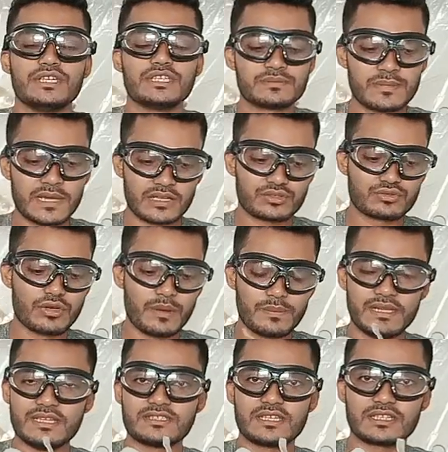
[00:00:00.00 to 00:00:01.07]
इस मार्क्स को आप
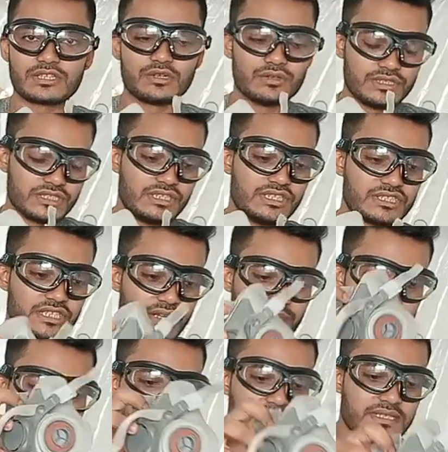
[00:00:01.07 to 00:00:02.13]
ले सकते हो नीचे
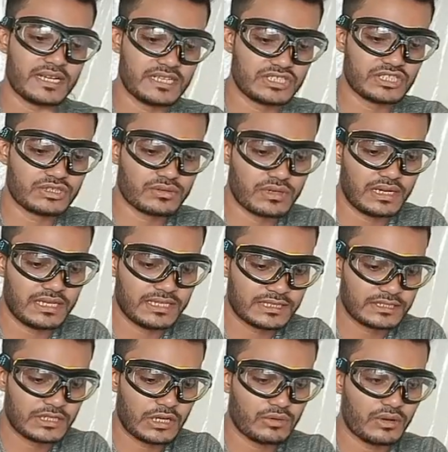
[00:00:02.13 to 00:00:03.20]
डिस्क्रिप्शन में सारी चीज़ों का
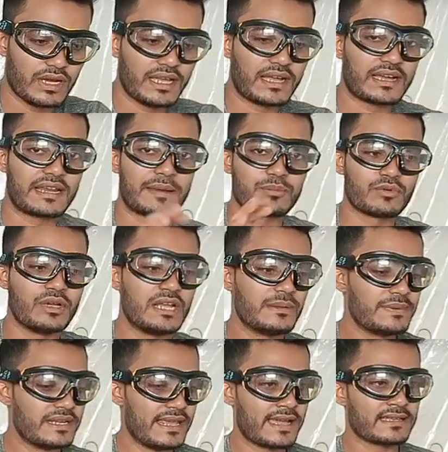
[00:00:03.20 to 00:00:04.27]
लिंक दिया हुआ है अगर आपको
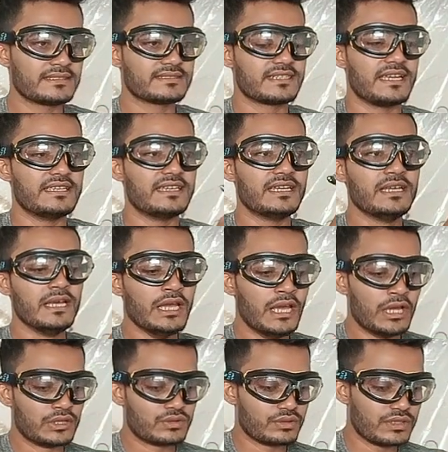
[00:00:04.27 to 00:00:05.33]
हेल्प हैंड चाहिए
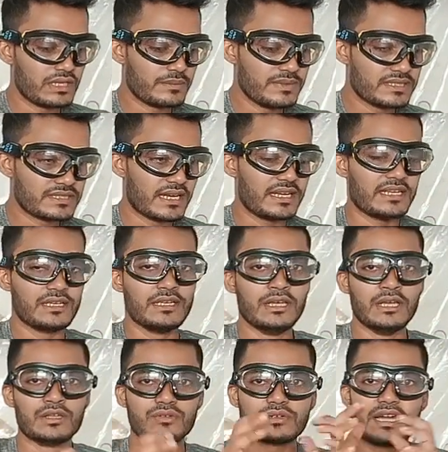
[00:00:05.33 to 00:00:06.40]
तो ये भी सारे
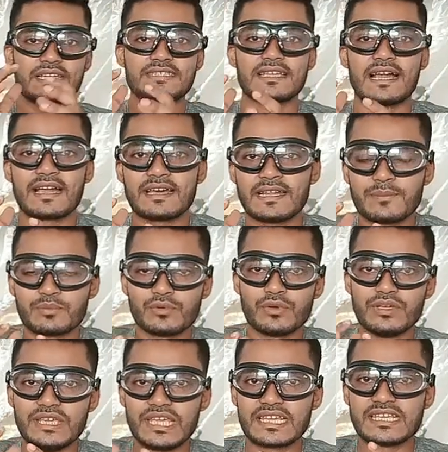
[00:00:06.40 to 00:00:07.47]
तो गाइस अगर आपको
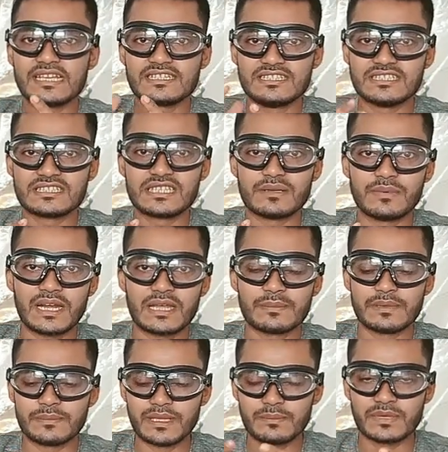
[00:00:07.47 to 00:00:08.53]
एक एक चीज़ के बारे
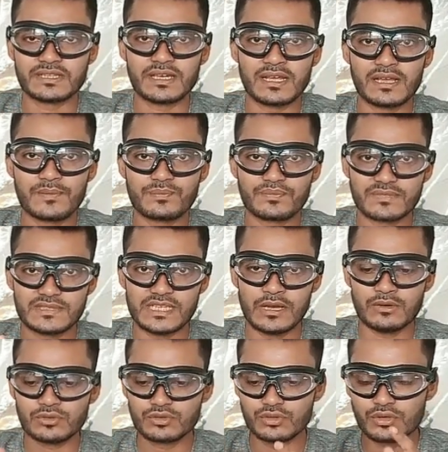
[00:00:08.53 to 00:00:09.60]
में मैं बताना
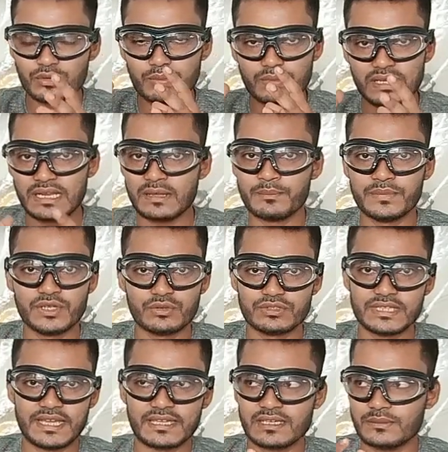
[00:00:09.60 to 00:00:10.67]
जाऊँ तो लंबी हो
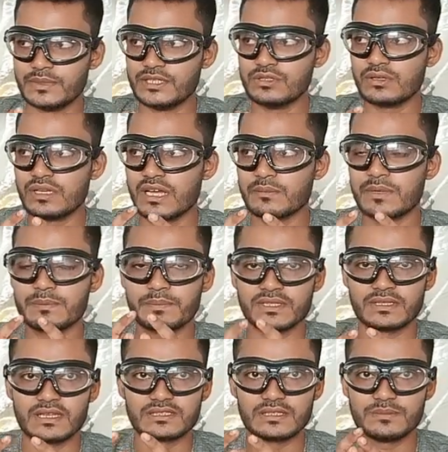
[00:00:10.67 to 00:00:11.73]
जाएंगे वीडियो लगभग
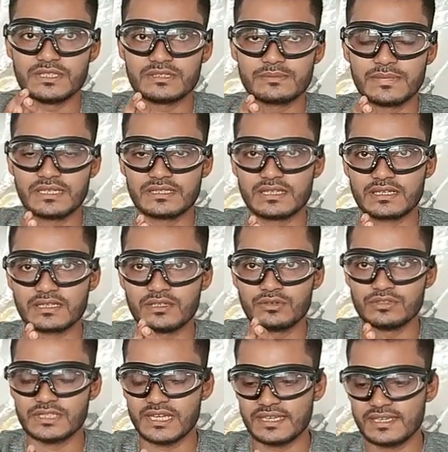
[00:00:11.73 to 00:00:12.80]
पंद्रह से बीस मिनट तक की
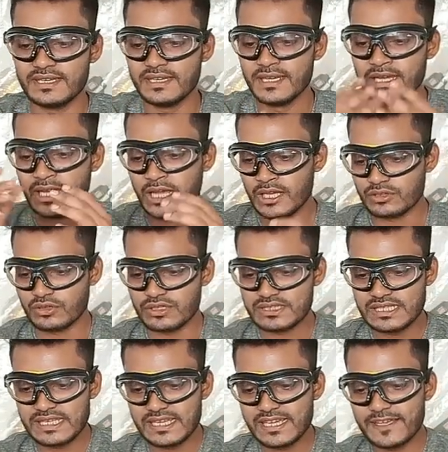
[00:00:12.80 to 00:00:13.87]
हो जाएगी तो
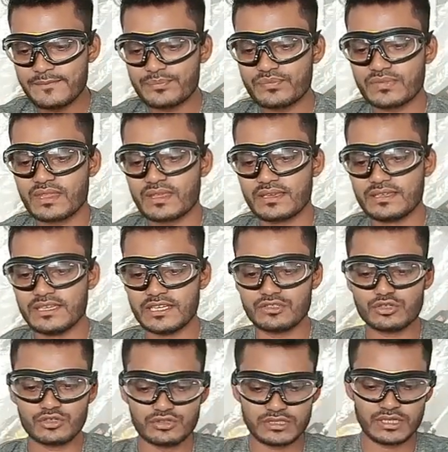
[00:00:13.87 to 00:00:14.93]
इसलिए ये जो